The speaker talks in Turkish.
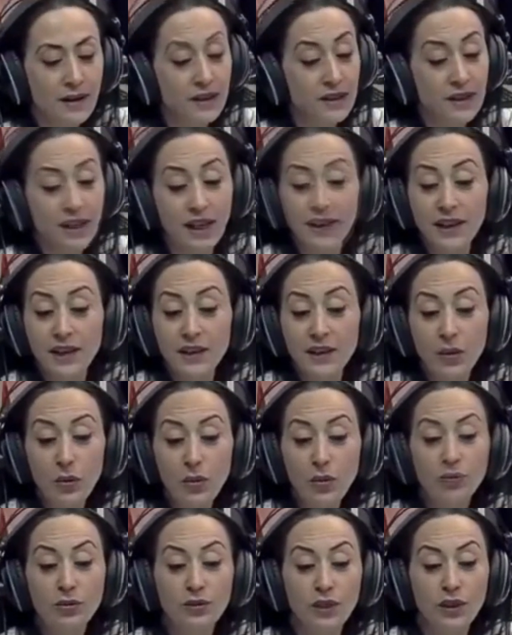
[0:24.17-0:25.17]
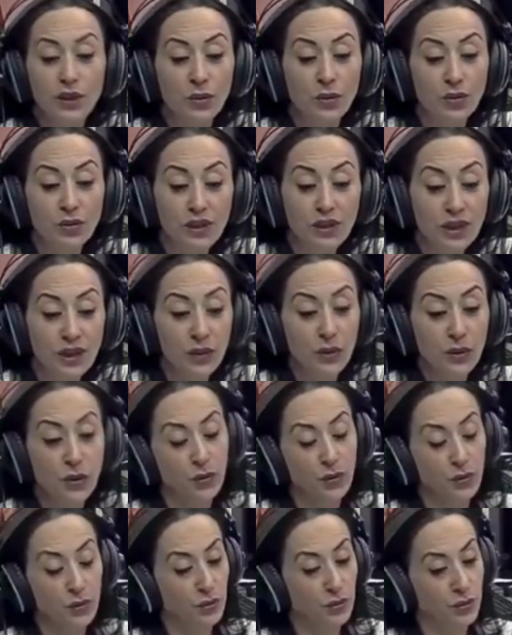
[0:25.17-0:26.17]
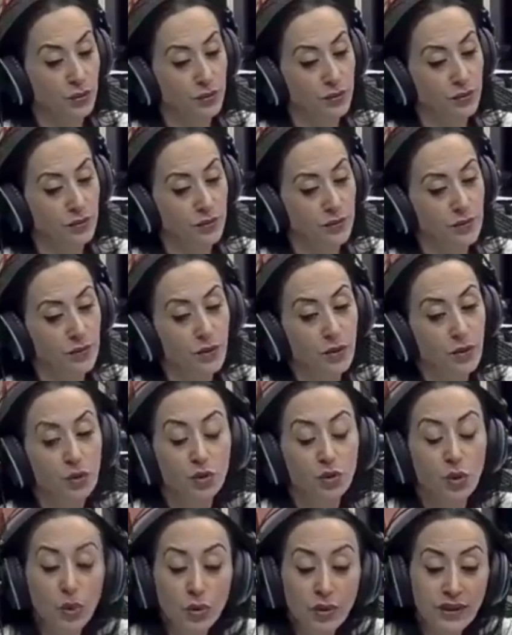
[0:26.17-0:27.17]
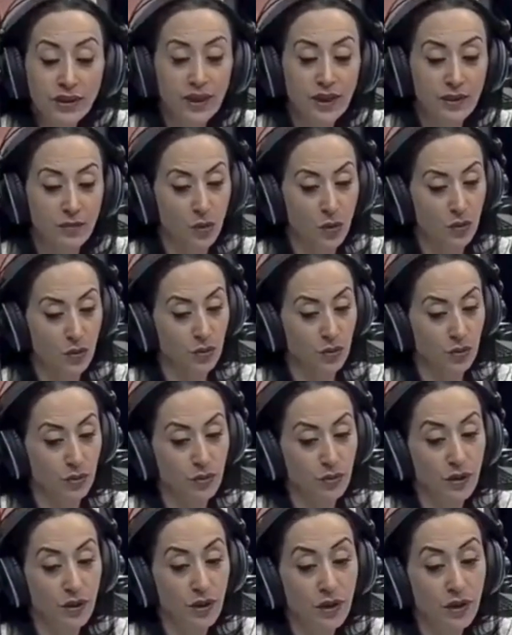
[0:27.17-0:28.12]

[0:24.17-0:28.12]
sana ne oldu da gözlerin kör oldu? Sonradan mı oldu?